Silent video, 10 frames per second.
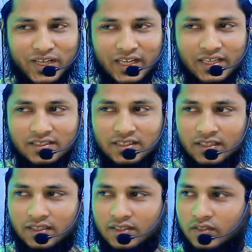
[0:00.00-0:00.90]
করে রেখেছি
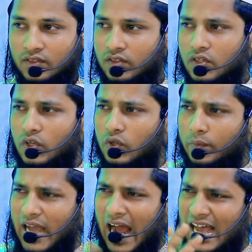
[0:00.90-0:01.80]

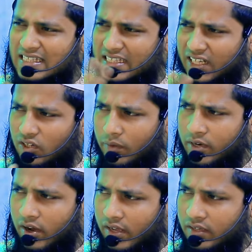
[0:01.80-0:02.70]
নবী আজ থেকে
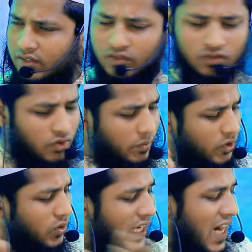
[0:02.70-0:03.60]
নবী নয় নবী
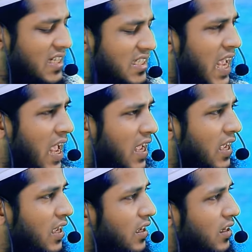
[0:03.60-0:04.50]
দুনিয়া আসছে
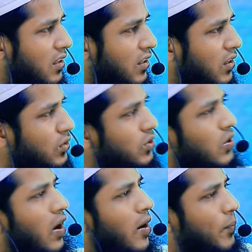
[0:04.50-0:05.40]
তো
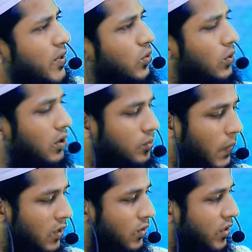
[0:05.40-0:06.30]
সব কিছু উলট
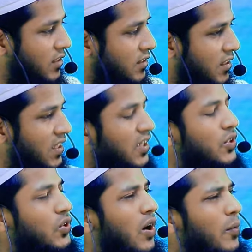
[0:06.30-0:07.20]
পালট হয়ে গেছে
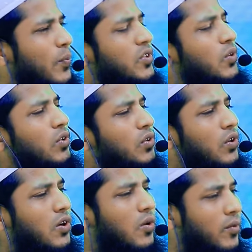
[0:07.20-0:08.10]
সব কিছু
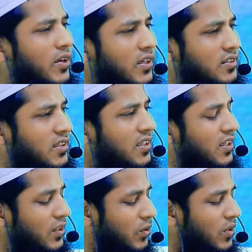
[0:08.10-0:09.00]
অন্যরকম হয়ে গেছে
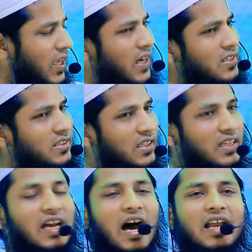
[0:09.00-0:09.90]
দুনিয়া আসছে
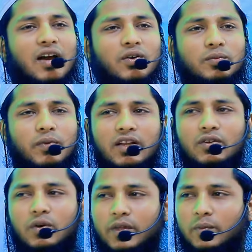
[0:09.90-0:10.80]
আর এখন বলে
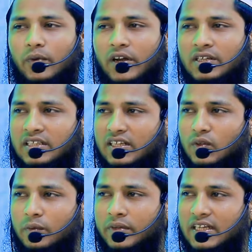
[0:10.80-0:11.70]
নবীর বয়স নাকি
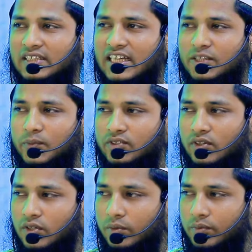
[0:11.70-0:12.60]
নবী নাকি তেইশ
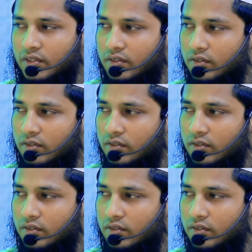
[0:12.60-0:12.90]
বছরের নবী